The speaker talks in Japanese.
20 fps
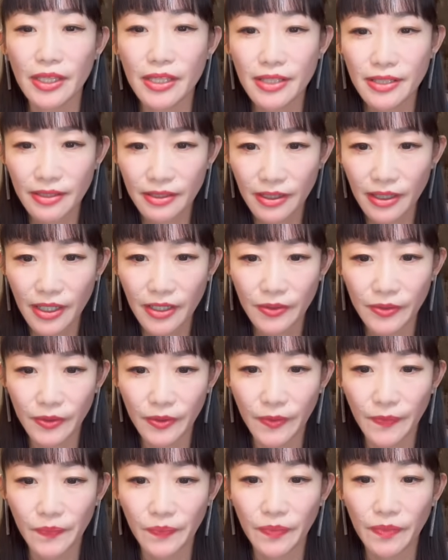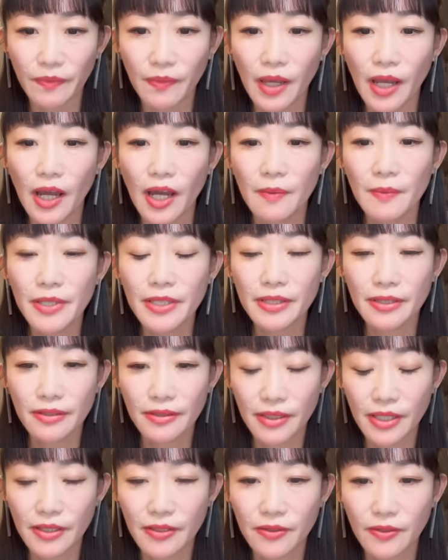イスラエルまあ、ハマス
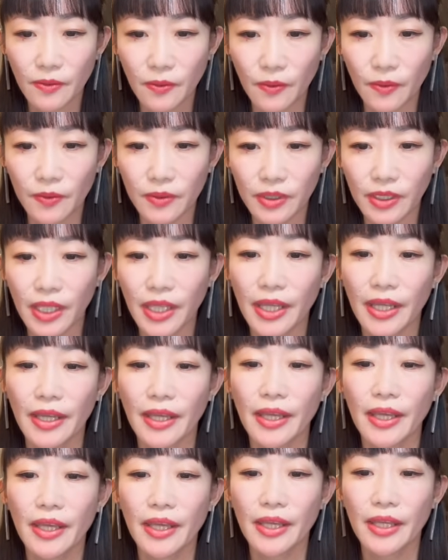戦争で、